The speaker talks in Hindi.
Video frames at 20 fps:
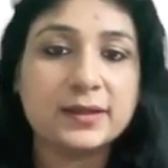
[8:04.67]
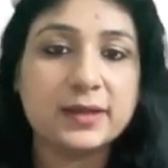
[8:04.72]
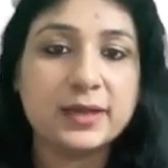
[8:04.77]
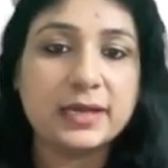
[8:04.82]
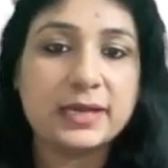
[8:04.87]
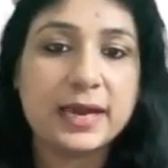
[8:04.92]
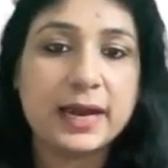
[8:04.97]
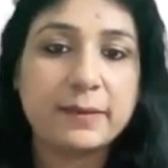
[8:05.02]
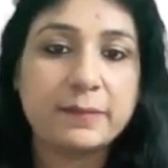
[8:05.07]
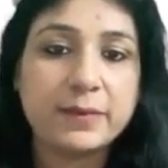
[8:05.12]

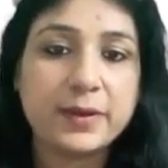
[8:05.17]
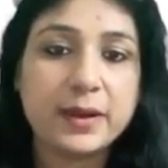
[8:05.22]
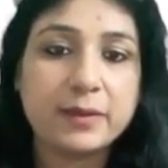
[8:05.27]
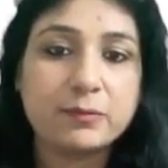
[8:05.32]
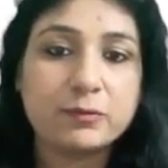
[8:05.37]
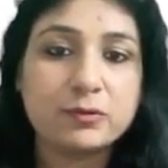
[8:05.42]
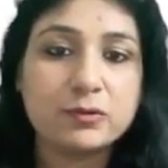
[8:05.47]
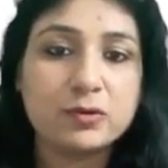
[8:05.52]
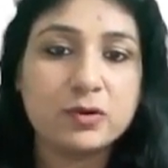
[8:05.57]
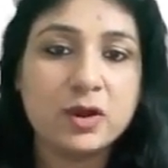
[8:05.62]
करें यहाँ पे
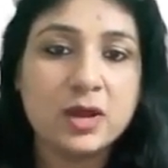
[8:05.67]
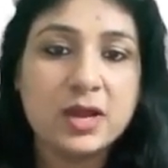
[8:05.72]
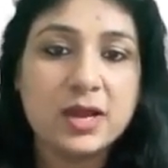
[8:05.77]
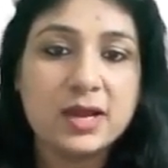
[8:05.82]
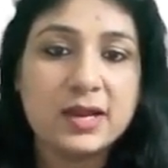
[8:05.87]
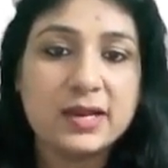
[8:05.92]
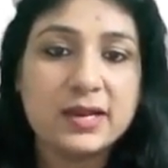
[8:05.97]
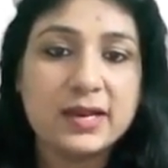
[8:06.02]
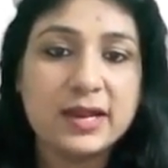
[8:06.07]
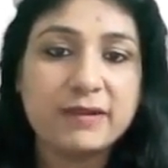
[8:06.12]
आपको
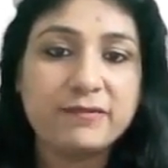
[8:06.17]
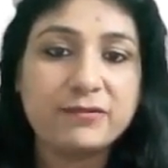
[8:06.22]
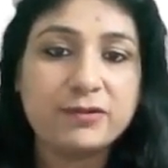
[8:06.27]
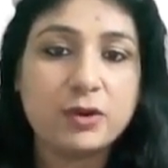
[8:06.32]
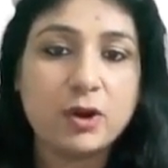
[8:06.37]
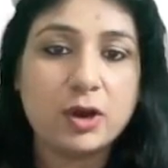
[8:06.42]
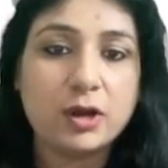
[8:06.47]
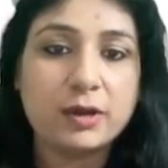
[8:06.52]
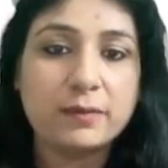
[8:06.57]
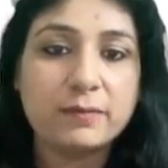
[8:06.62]

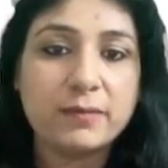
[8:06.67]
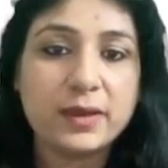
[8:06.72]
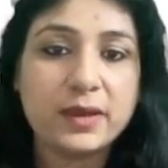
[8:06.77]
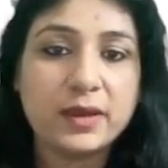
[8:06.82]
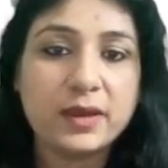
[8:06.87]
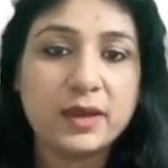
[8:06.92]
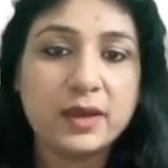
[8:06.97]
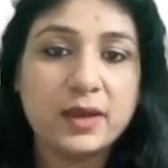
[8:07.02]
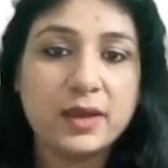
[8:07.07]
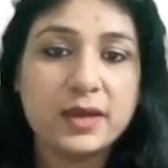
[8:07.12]
लेफ्ट कॉलम
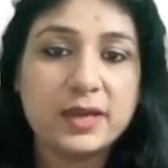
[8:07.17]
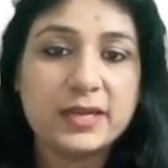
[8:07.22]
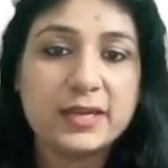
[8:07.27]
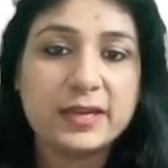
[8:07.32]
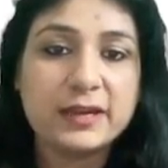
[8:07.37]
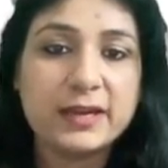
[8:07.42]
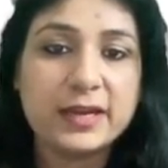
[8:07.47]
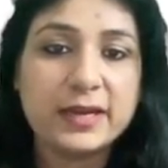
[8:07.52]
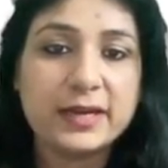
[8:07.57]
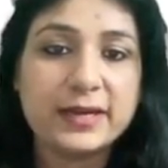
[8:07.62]
में
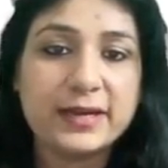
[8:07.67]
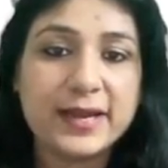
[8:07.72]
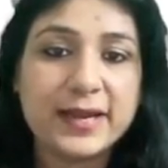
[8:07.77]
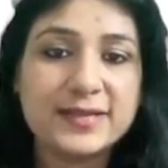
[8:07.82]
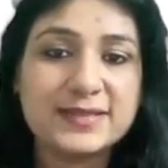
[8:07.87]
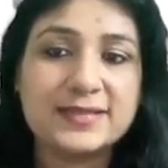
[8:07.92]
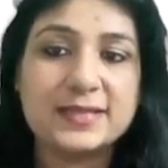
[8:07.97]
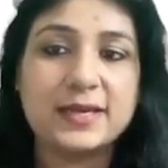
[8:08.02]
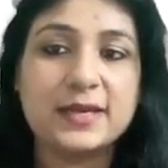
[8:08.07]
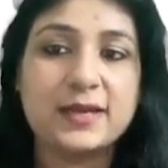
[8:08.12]
ये
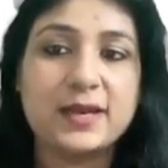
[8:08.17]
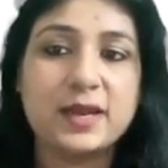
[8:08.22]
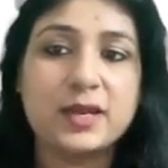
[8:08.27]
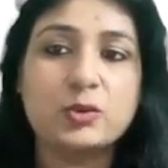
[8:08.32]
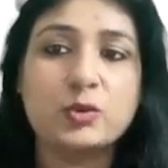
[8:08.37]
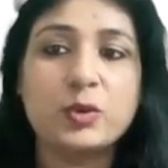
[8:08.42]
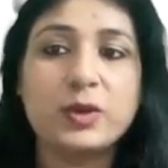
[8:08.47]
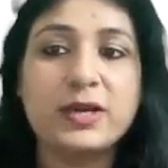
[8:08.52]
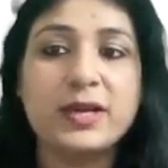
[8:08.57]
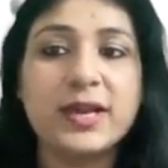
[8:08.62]
इंडेक्स दिख रहे
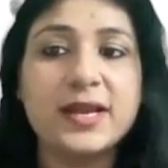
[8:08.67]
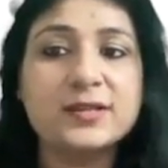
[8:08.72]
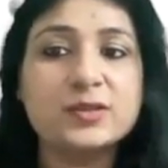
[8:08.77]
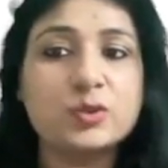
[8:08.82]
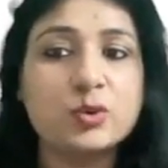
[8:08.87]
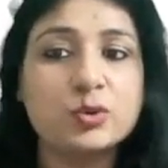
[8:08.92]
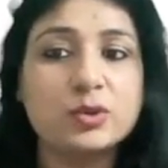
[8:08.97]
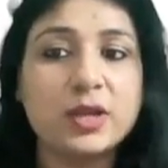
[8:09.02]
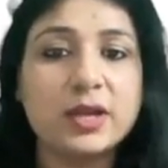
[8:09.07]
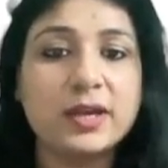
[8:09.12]
हैं तो
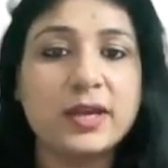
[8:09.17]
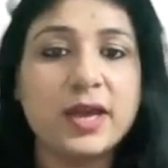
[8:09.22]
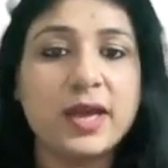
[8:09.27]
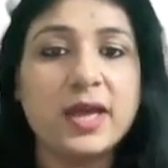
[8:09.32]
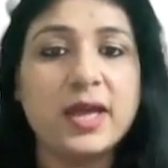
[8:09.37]
इंडेक्स होता क्या